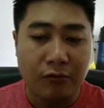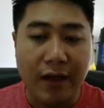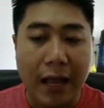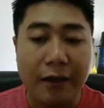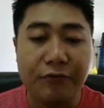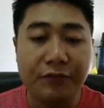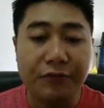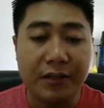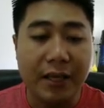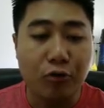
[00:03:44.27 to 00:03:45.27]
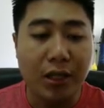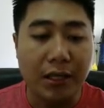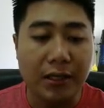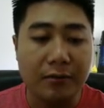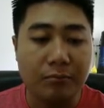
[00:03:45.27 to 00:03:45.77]
Và về phần giao
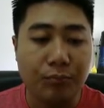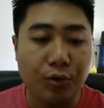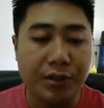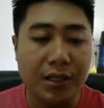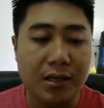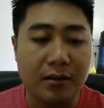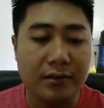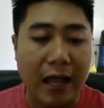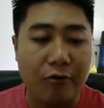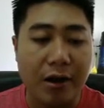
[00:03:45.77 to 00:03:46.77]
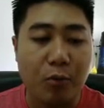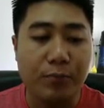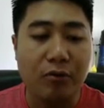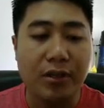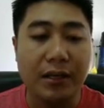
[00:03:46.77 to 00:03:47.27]
diện á, mọi người chỉ cần tạo ra
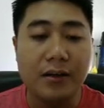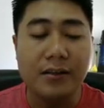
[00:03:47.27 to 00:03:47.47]
một giao diện